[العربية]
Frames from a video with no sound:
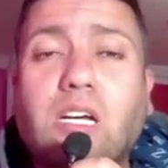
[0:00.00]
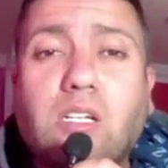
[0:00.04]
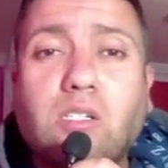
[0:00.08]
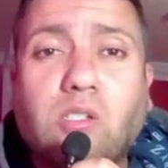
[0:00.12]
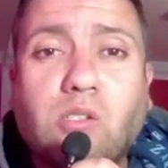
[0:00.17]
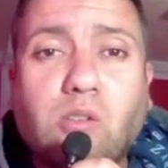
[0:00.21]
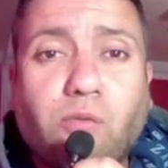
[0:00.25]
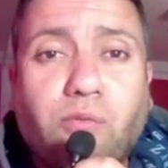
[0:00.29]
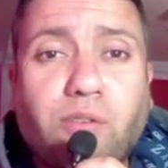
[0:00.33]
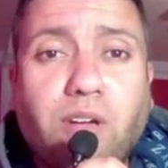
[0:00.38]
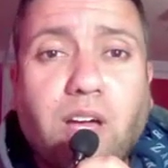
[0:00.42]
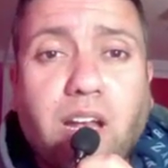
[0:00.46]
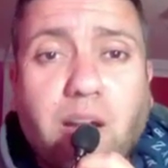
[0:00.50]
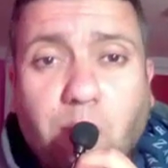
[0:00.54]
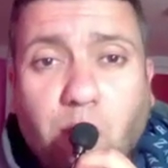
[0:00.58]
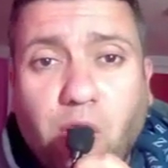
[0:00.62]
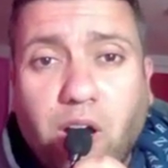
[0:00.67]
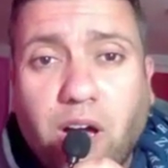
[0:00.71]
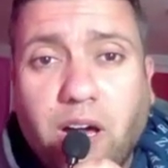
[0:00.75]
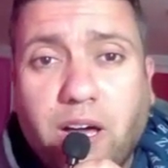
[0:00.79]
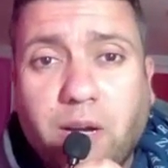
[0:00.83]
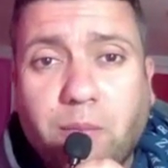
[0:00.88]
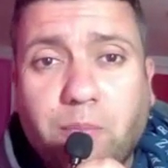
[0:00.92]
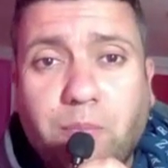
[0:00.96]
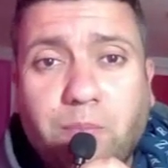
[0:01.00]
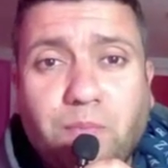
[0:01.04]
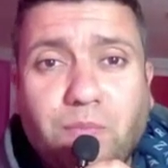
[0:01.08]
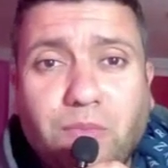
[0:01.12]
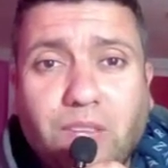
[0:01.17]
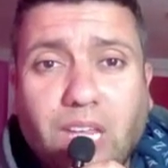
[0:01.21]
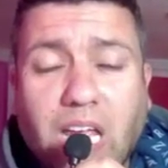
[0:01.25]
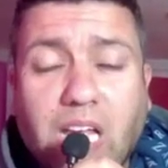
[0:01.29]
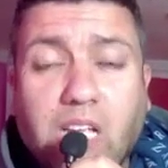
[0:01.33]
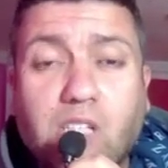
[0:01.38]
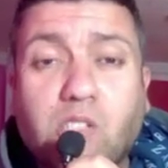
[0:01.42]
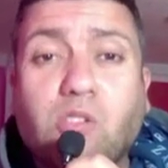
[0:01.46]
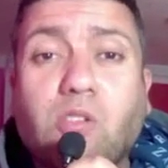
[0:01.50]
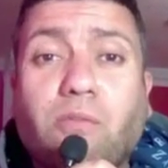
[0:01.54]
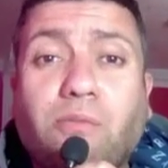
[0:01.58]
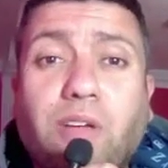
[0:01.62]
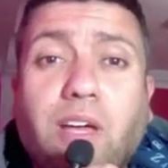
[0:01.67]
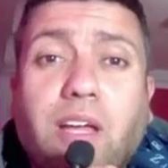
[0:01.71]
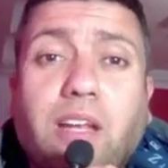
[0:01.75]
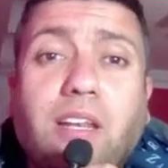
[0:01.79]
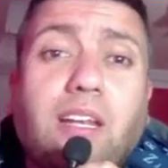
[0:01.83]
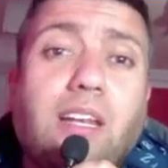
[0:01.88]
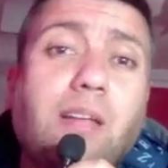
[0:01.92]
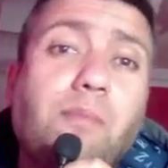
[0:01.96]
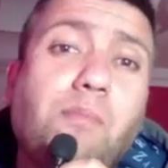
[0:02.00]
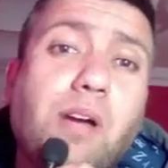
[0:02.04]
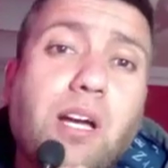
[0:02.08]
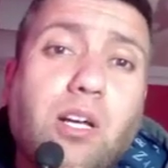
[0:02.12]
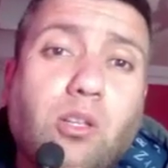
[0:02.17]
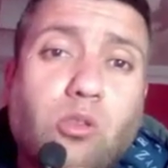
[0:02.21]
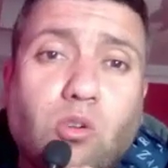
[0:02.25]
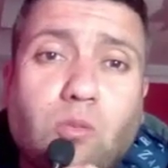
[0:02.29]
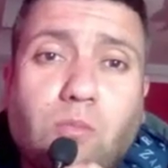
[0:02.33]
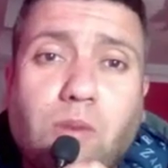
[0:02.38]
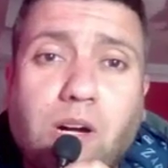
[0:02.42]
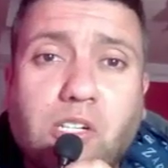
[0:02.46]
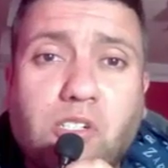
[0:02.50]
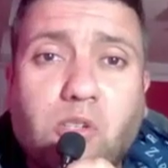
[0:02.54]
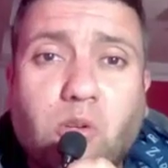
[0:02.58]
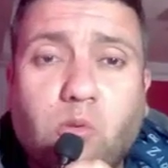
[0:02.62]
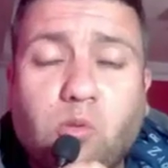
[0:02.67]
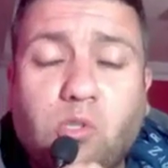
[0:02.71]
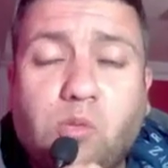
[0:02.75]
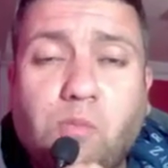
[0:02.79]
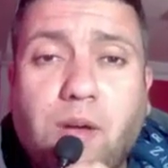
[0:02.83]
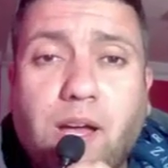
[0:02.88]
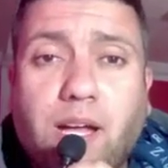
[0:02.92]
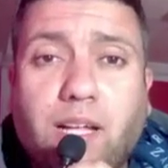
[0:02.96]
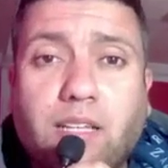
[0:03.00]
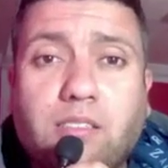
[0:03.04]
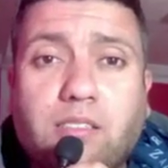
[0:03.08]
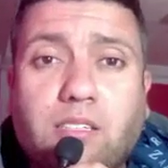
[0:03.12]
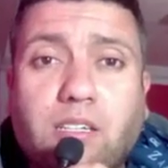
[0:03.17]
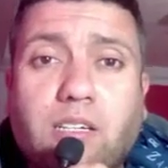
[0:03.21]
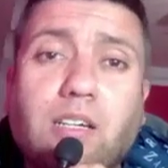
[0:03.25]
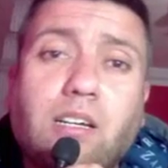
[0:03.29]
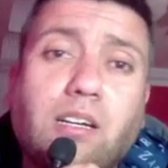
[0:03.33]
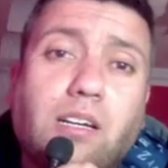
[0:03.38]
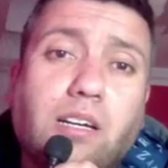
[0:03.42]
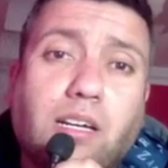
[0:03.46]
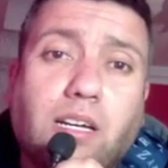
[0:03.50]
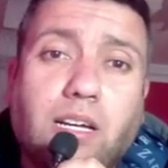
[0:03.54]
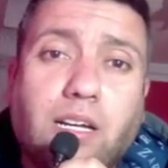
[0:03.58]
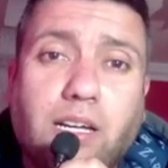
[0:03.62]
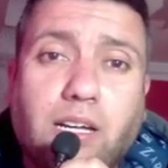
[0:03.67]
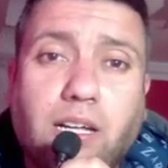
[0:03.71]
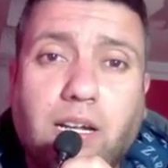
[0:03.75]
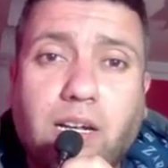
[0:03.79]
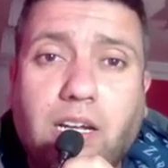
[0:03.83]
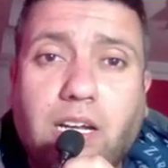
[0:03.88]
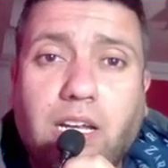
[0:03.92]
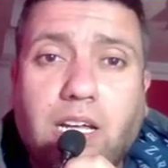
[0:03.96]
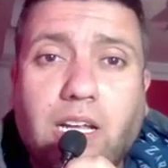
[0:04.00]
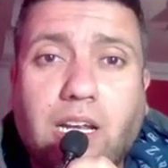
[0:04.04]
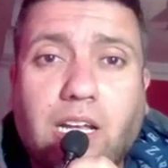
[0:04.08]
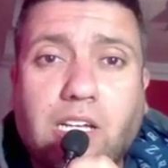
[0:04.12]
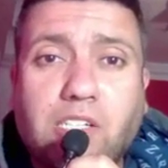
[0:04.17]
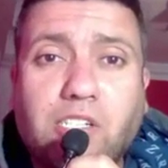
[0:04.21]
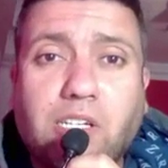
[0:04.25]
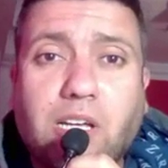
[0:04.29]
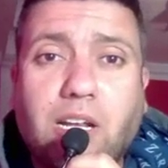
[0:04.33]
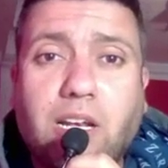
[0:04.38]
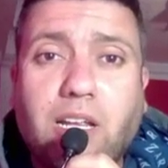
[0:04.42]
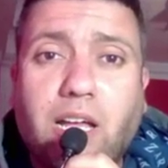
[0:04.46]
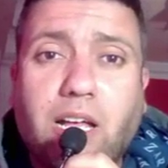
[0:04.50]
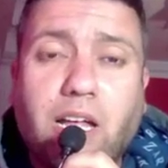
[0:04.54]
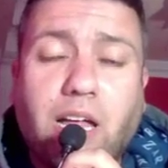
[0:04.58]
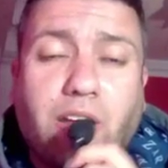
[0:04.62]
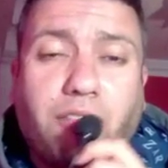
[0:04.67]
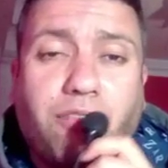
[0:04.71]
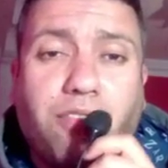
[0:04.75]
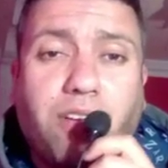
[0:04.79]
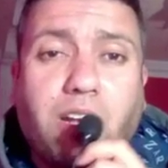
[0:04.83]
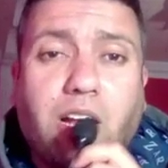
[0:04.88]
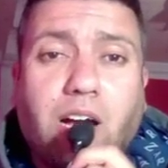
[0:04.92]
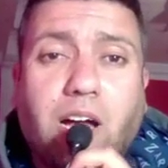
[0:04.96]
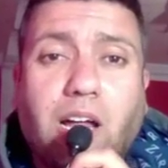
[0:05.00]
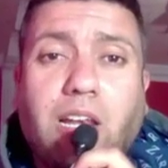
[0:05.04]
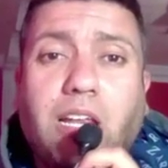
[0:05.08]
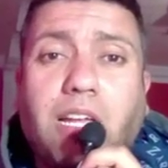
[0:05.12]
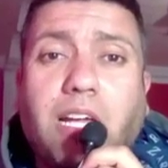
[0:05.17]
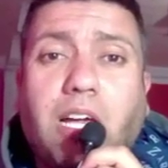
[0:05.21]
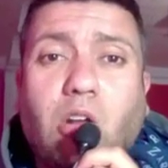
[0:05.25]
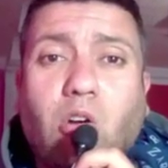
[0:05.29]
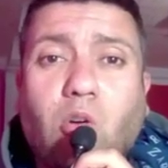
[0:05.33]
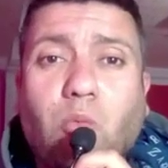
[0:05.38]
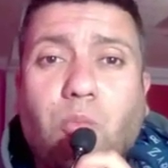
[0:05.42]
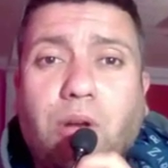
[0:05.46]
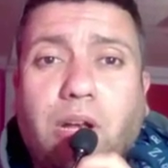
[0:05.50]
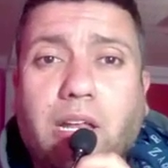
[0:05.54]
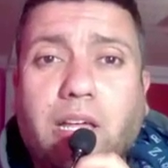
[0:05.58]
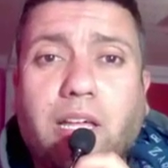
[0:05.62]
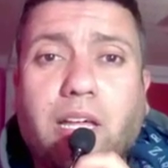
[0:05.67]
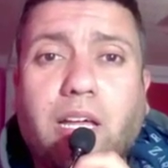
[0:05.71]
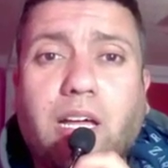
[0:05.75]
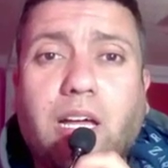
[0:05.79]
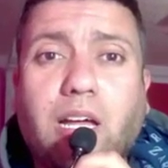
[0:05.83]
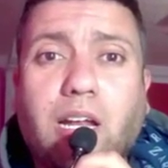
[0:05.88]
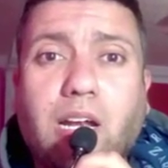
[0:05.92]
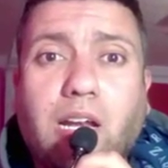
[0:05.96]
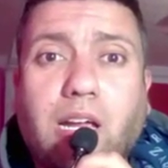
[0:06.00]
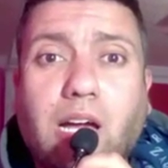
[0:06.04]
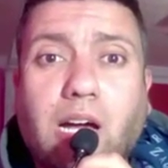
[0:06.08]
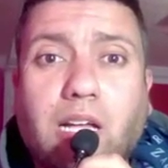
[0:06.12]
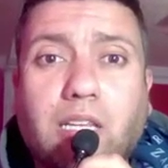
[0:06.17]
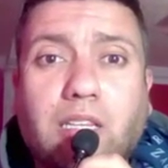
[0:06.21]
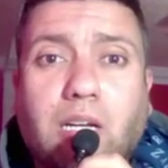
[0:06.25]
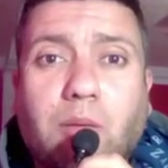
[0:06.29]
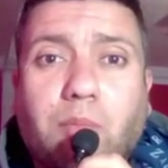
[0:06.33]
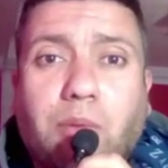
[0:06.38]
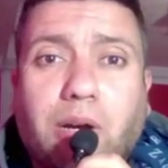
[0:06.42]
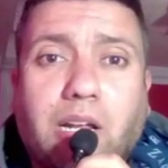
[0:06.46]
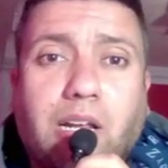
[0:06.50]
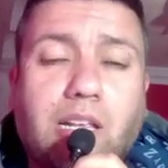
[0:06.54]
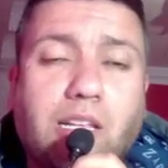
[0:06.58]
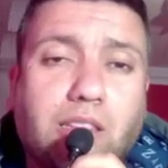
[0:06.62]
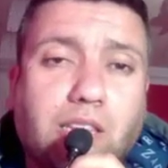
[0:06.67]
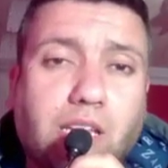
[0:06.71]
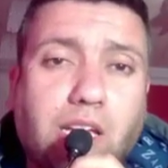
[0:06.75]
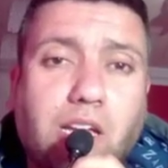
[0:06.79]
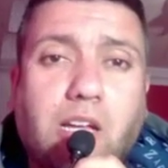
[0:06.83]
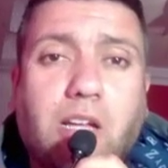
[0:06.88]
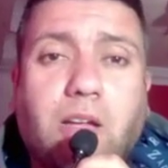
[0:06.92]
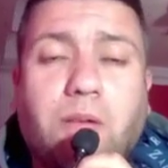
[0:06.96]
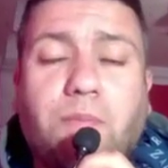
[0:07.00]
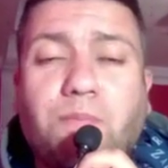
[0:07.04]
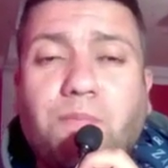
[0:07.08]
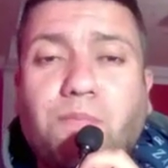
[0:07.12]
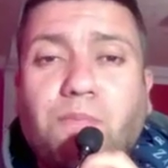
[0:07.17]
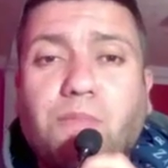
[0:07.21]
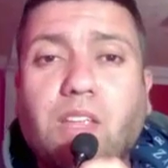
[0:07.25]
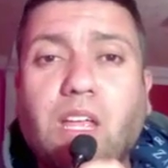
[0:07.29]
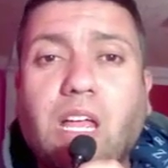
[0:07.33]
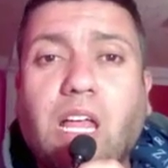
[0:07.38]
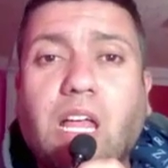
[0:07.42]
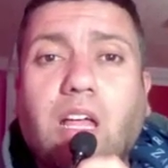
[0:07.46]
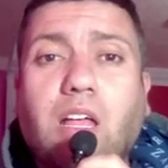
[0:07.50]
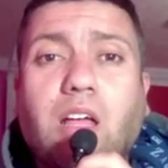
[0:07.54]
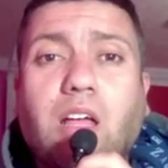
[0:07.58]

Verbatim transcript: آه، سفيان المحارب سفيان اللي بعده ماجر وجماعة آه، لاشين اللي عارفينها اللي قالوا باللي الكادر برك اللي يطيح